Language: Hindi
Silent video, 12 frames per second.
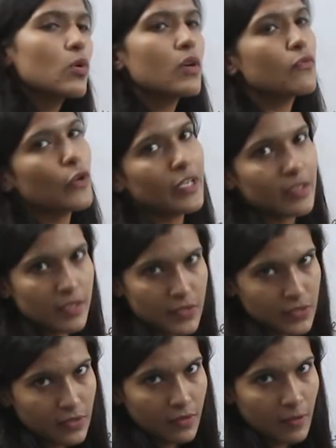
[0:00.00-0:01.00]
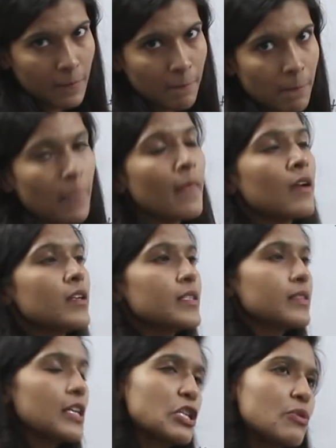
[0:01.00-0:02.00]
को अवॉइड कर सकते हैं
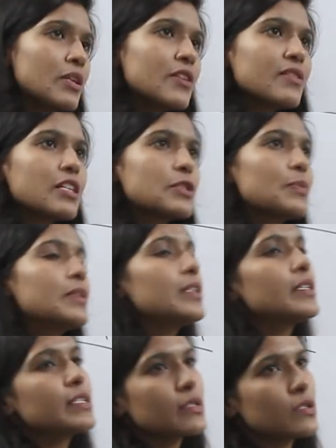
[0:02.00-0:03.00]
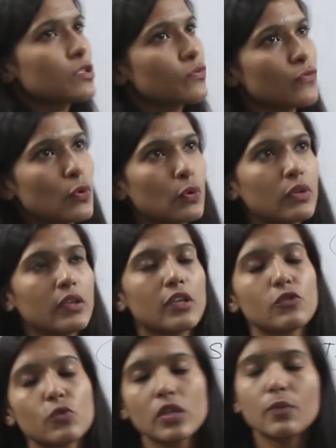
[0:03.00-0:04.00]
सेक्शुअली ट्रांसमिटेड डिजीज़ वो होती
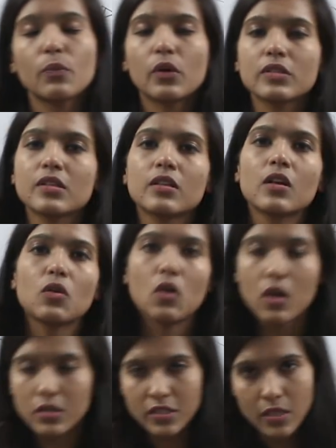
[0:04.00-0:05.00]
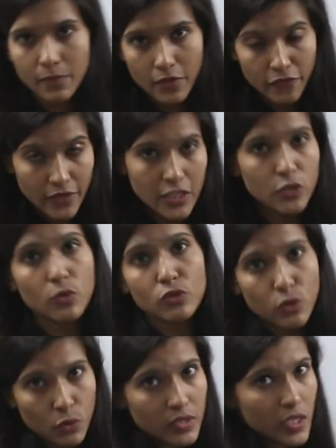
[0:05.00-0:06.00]
हैं जो कि बहुत ज़्यादा लॉन्ग टर्म इफेक्ट को
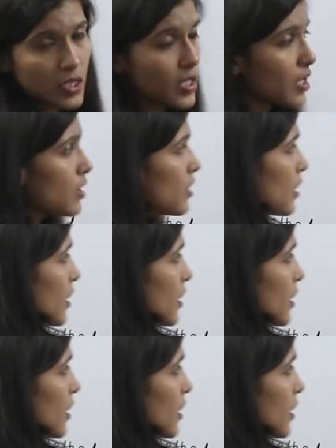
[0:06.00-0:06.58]
छोड़ देती हैं